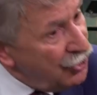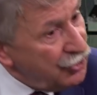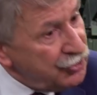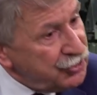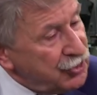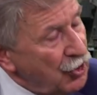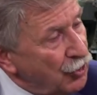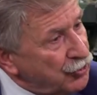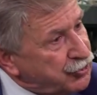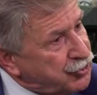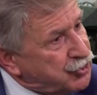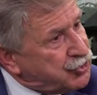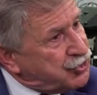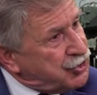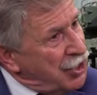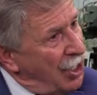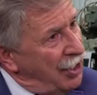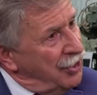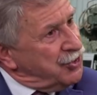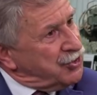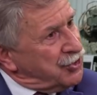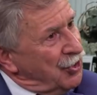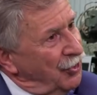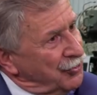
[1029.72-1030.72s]
Nie
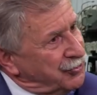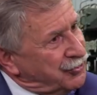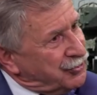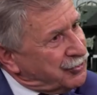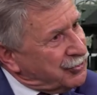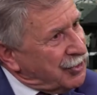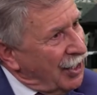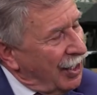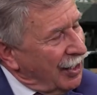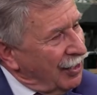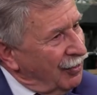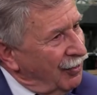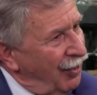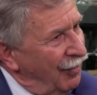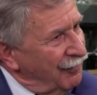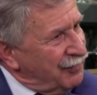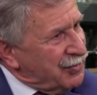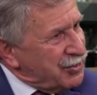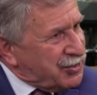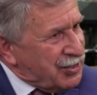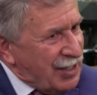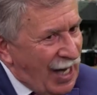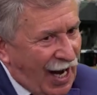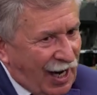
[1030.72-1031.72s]
odcięli się od tego. A
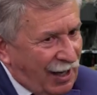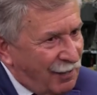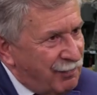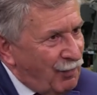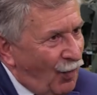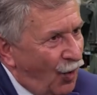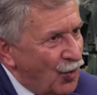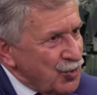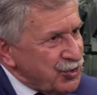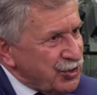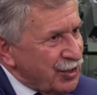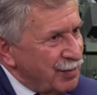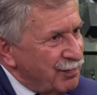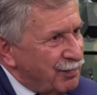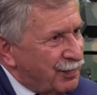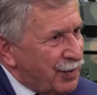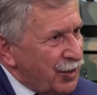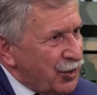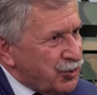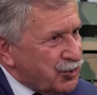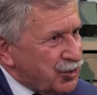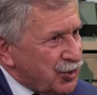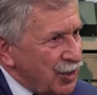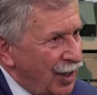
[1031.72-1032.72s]
więc jak może
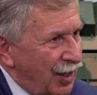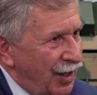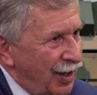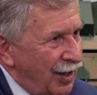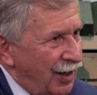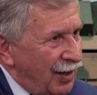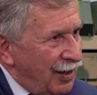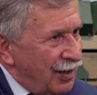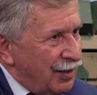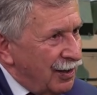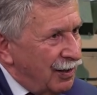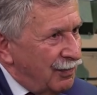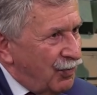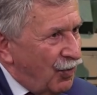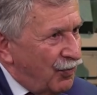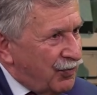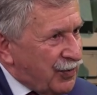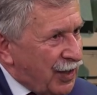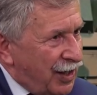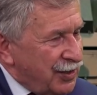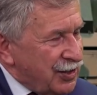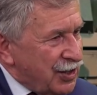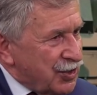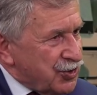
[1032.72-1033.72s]
być
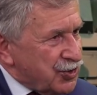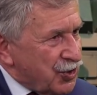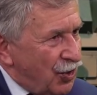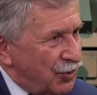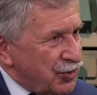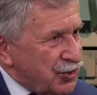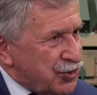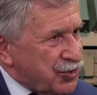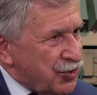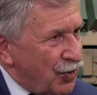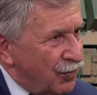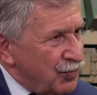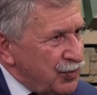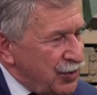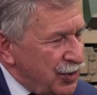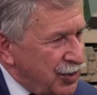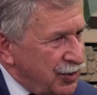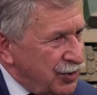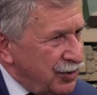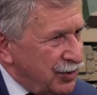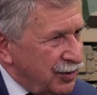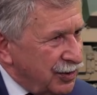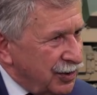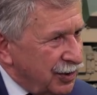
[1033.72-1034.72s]
mówienie, że oni są
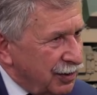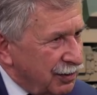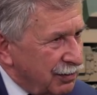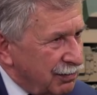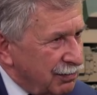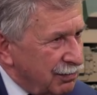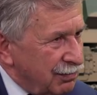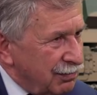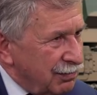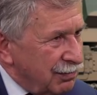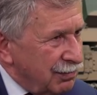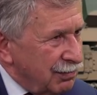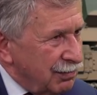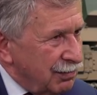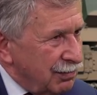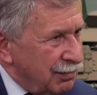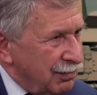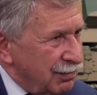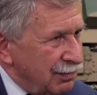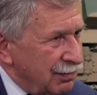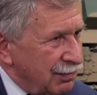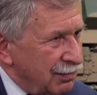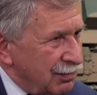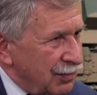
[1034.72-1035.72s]
inni?
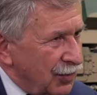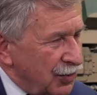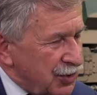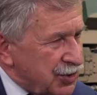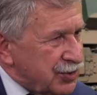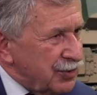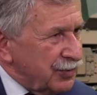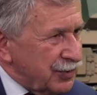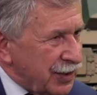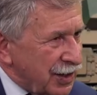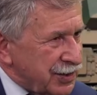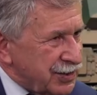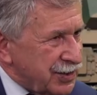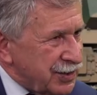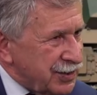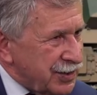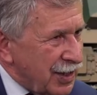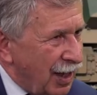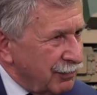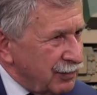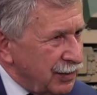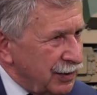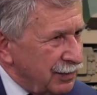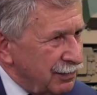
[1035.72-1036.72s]
Nie są tacy
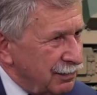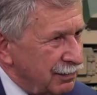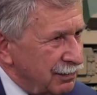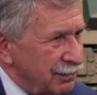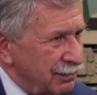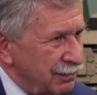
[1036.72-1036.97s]
sami.